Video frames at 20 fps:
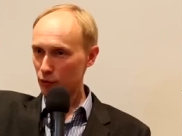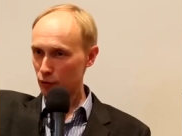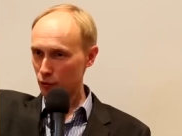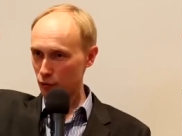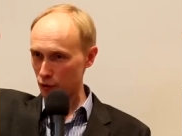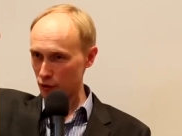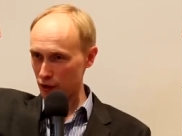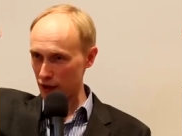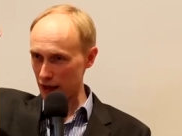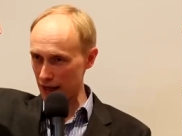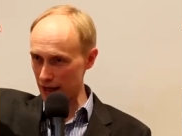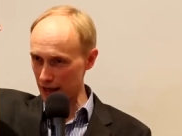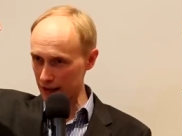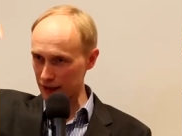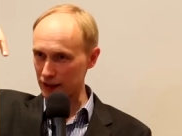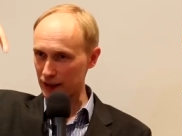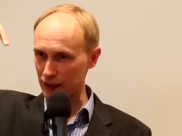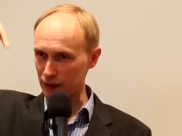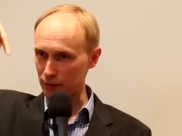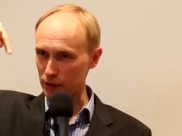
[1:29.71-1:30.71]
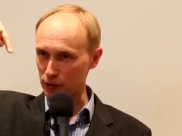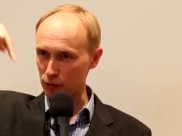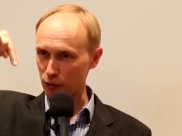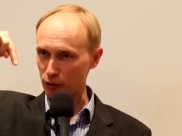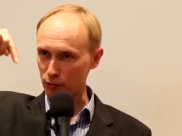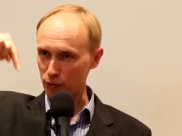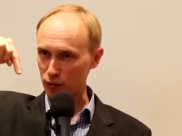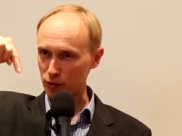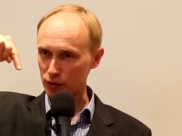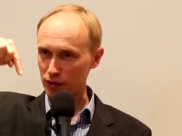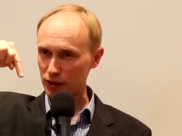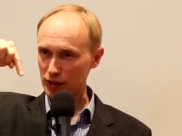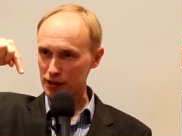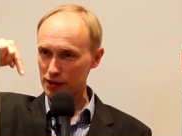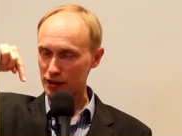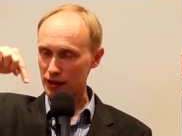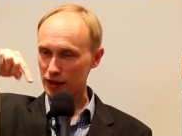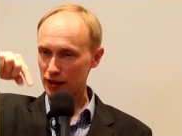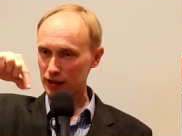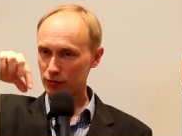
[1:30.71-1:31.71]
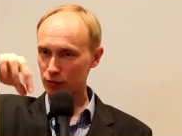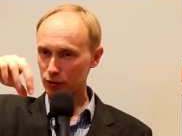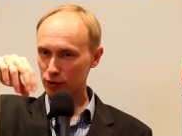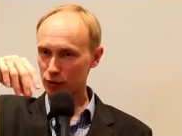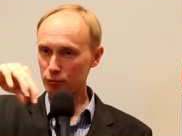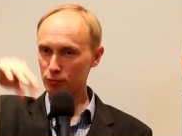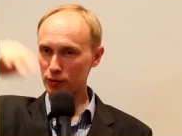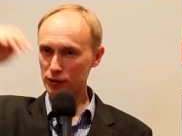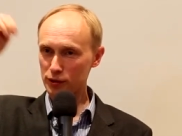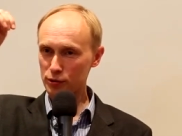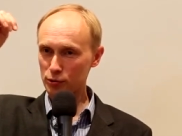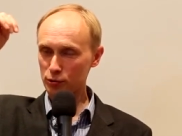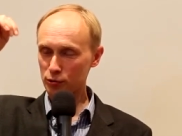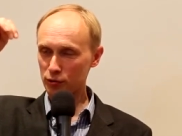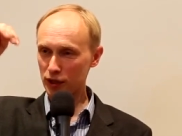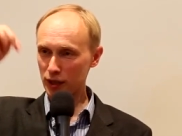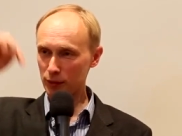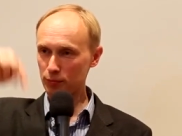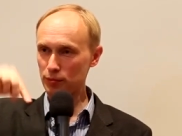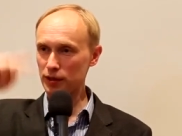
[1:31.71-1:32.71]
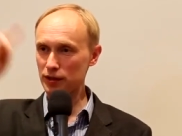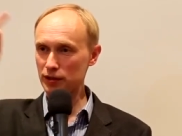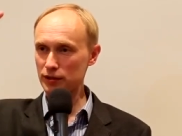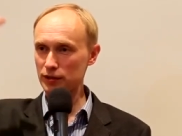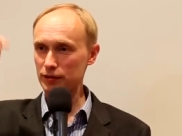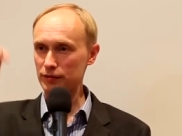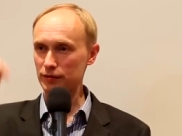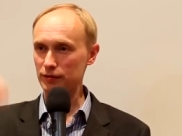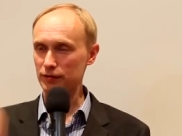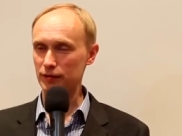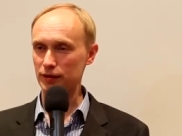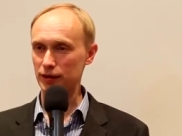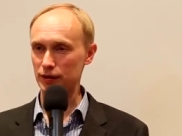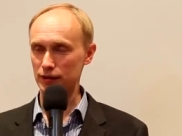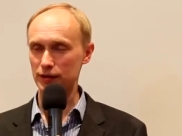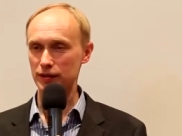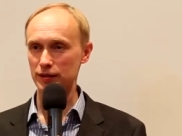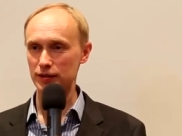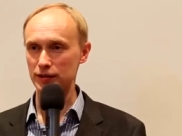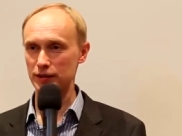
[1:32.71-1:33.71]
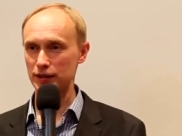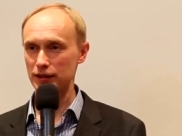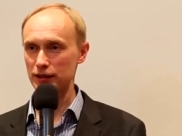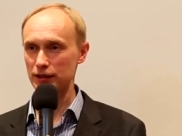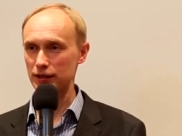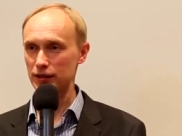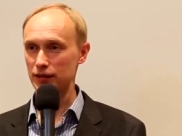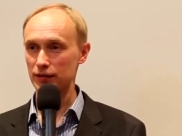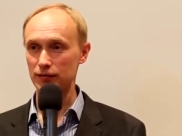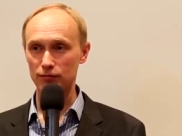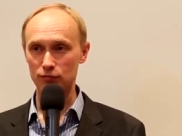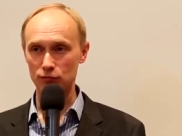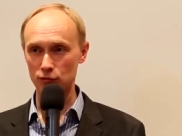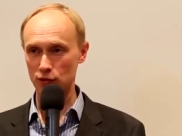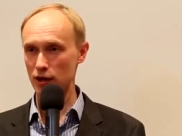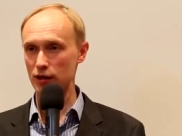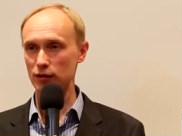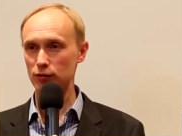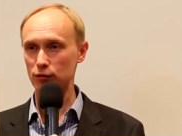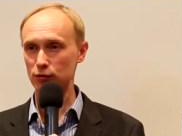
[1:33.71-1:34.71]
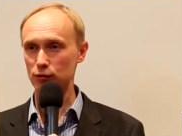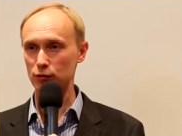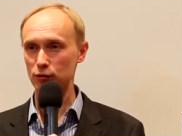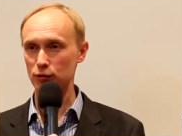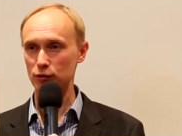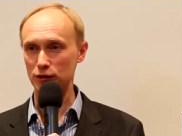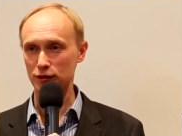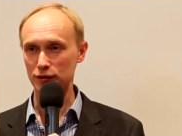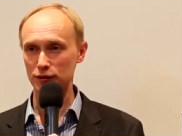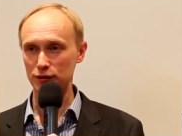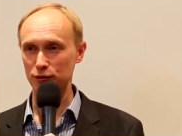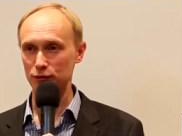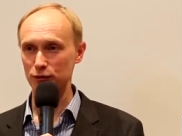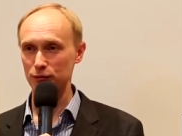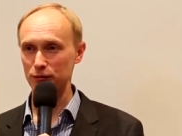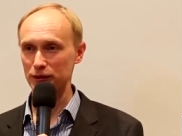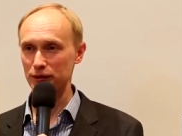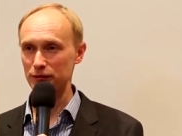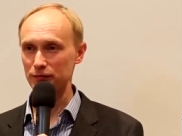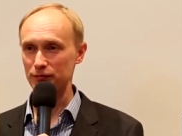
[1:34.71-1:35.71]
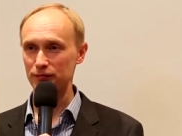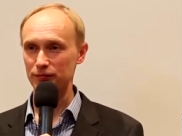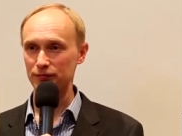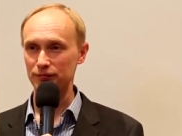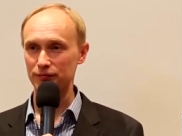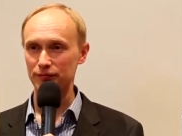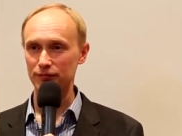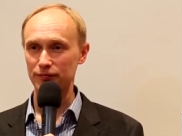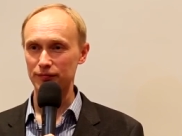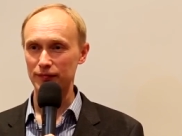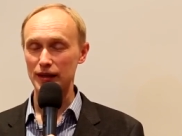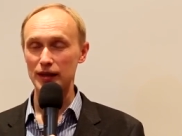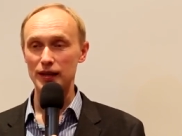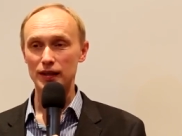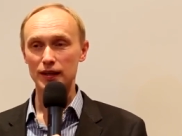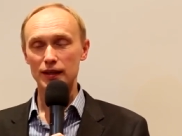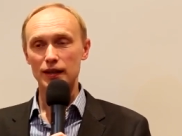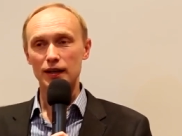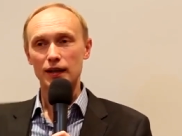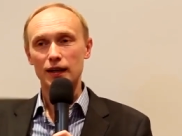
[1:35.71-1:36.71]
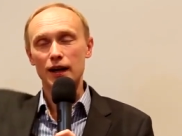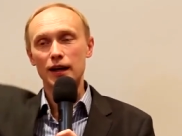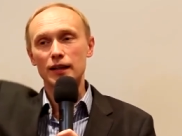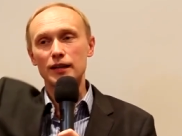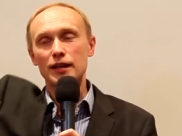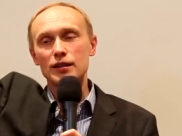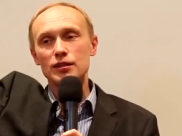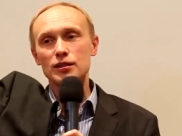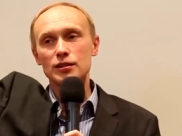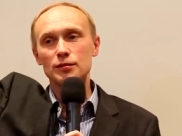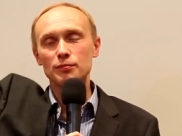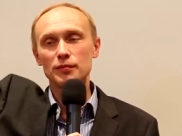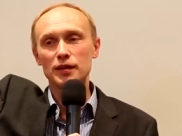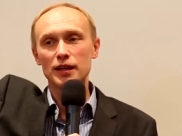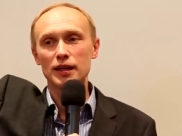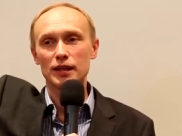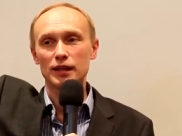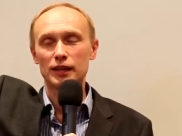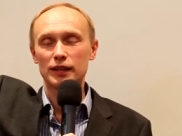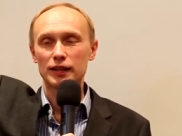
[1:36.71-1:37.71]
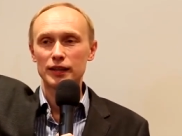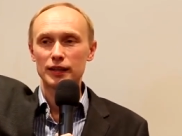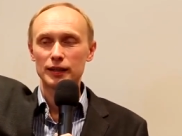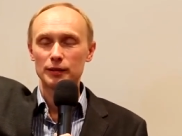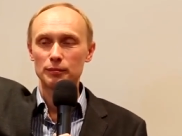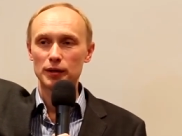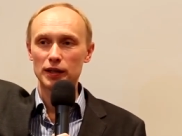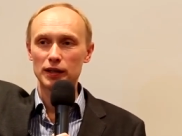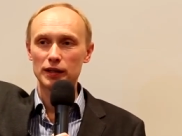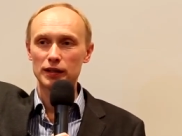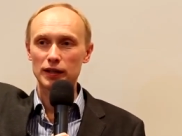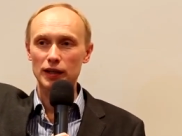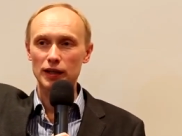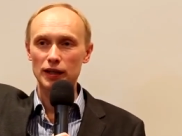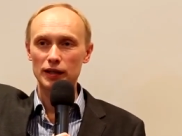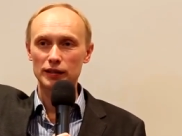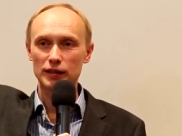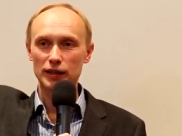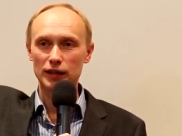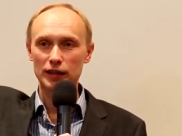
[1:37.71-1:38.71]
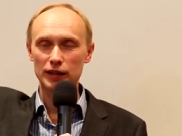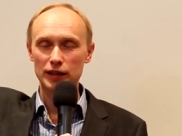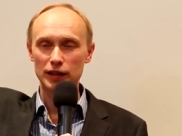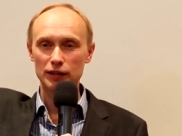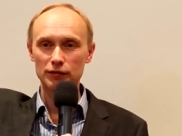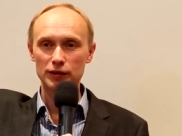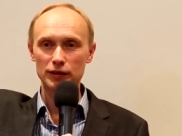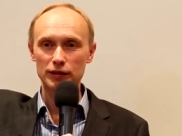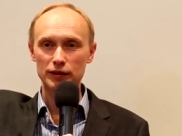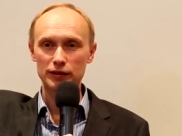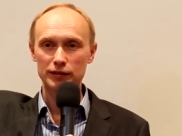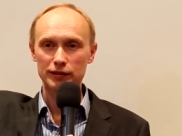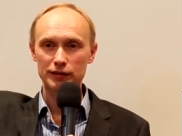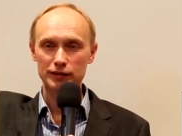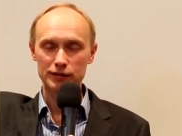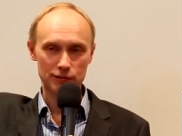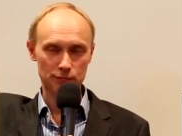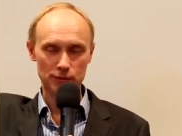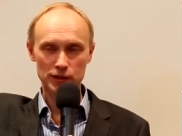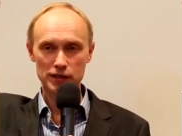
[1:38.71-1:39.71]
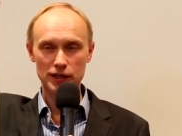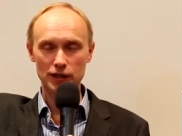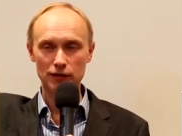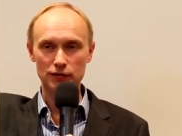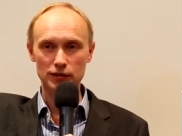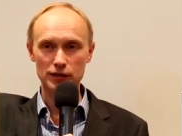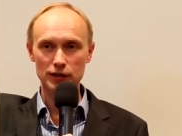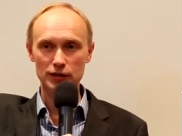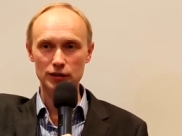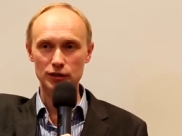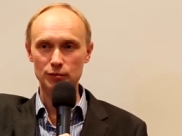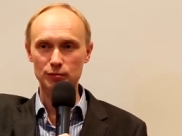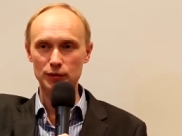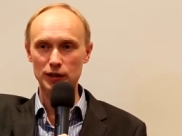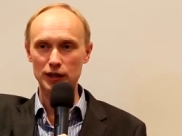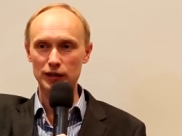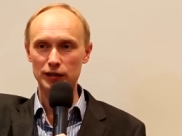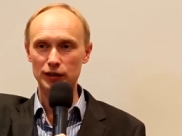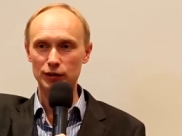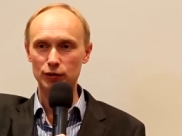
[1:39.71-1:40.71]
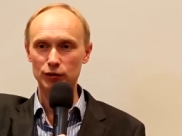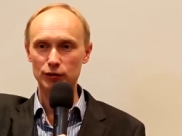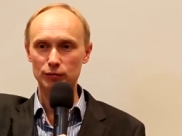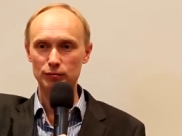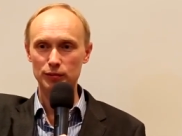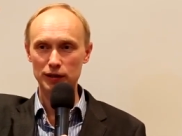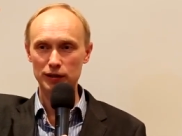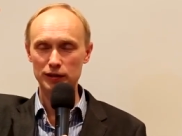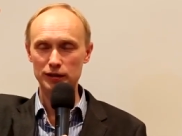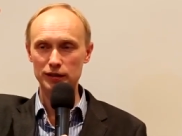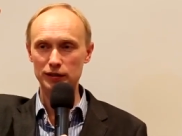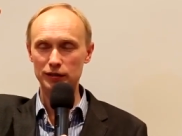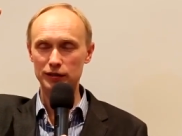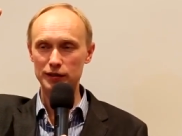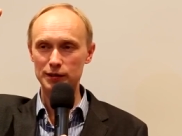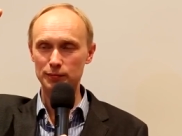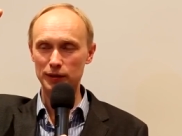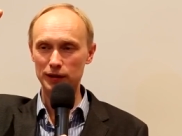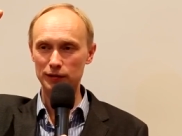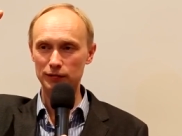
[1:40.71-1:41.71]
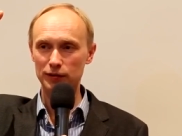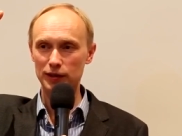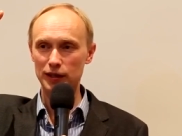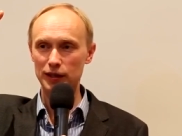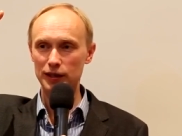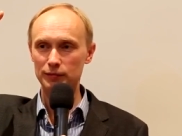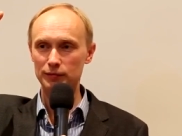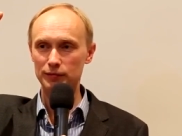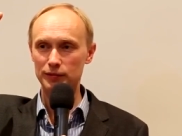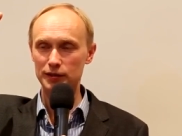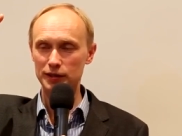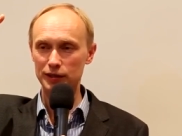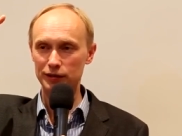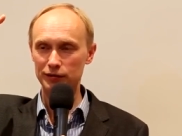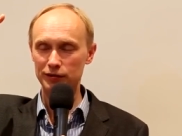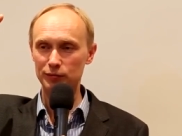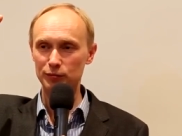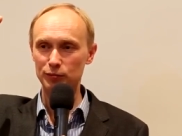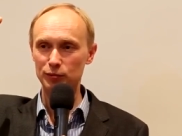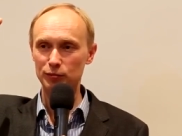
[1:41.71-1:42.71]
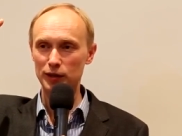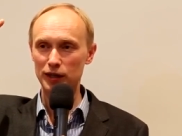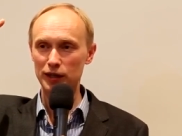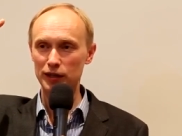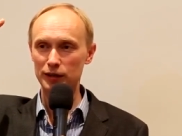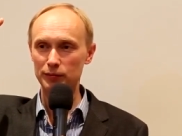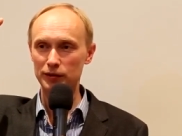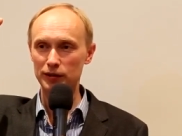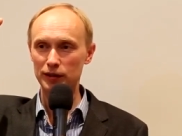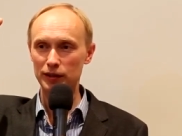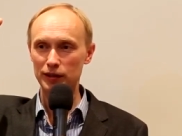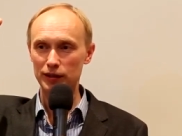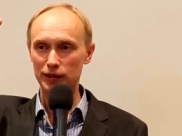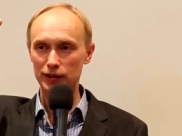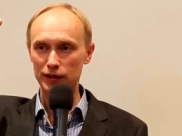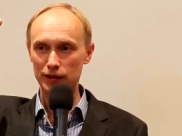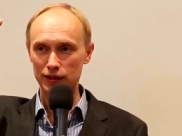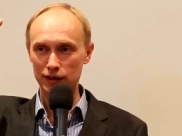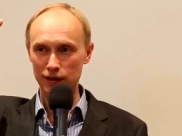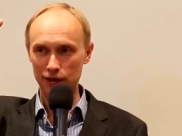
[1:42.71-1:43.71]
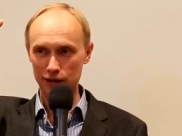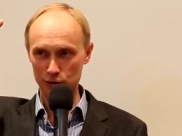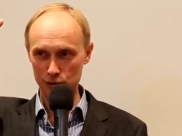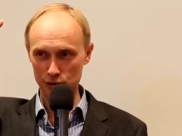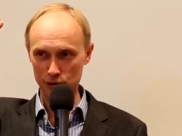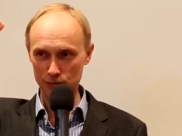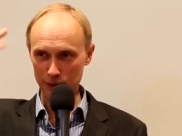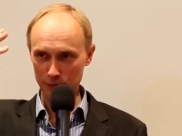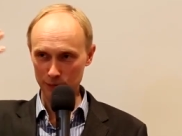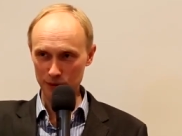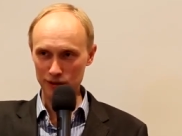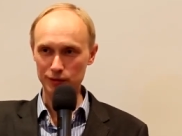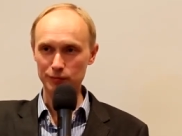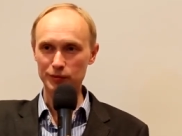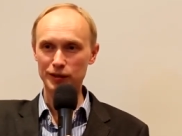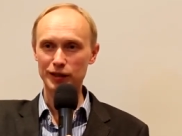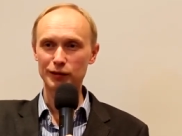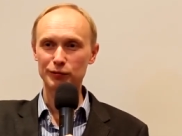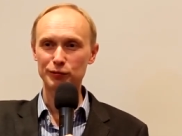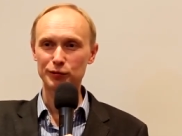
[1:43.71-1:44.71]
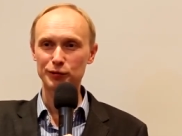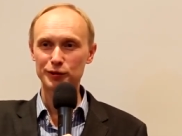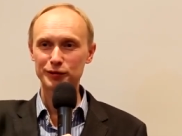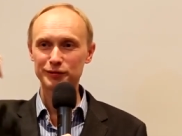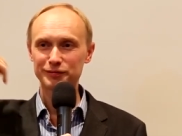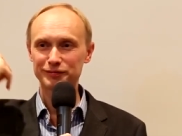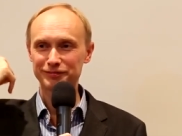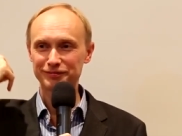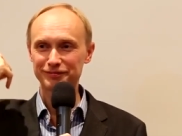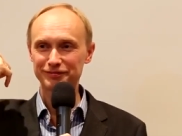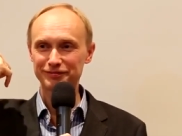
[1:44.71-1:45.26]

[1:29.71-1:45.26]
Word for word: вот только этот хоботок может достать вот эту пыльцу и опылить это растение. Ни одно другое насекомое. Когда шмель прилетает на клевер, представьте, знаете, шмеля такой прилетел с портфелем, с деловыми бумагами, хорошо, подпишем договор,